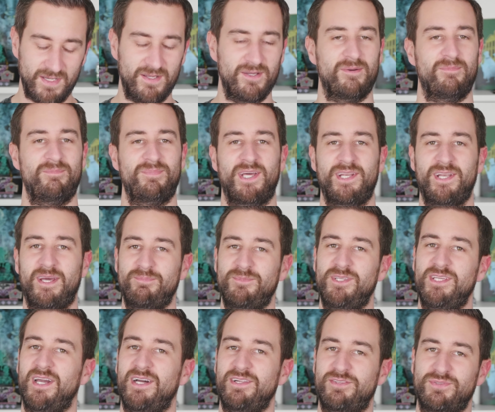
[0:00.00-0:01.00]
Ähm, dann habt
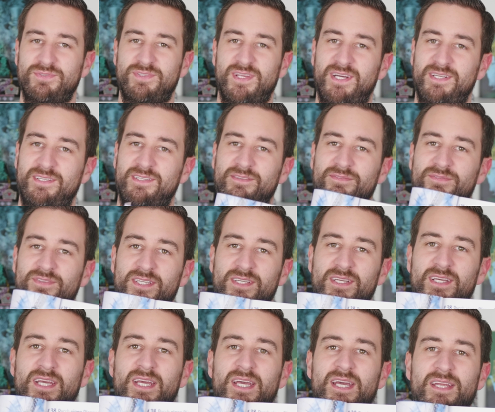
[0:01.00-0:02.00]
ihr halt so Sachen drin
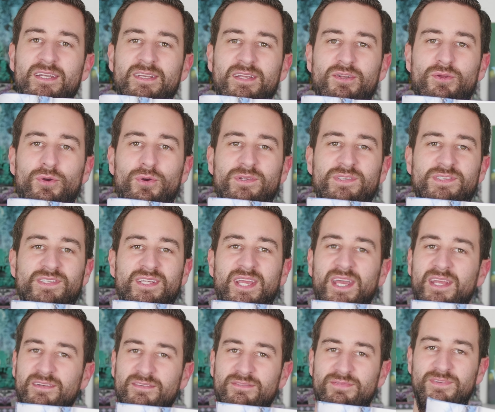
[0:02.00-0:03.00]
wie den höchsten
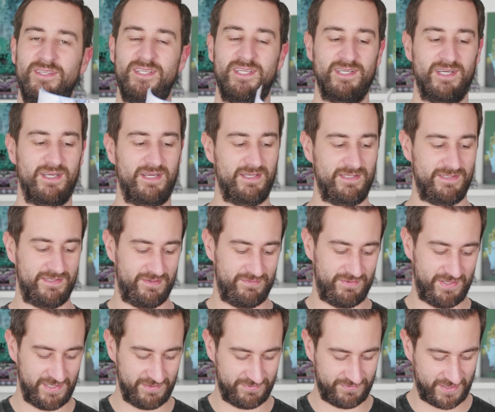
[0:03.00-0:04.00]
Kettenflieger der
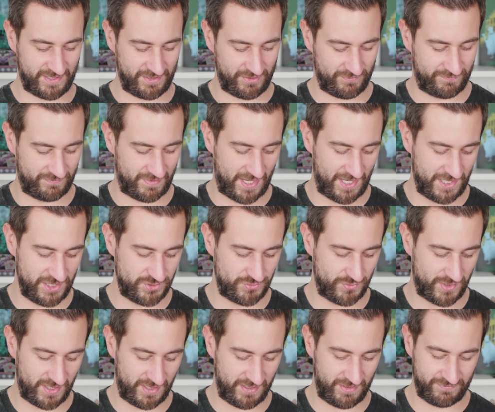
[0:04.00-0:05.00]
Welt fahren auf dem
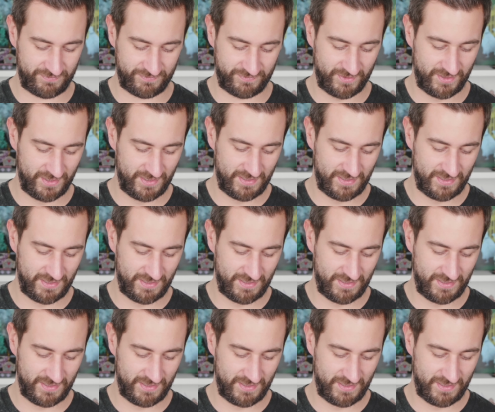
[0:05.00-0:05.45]
iDrive.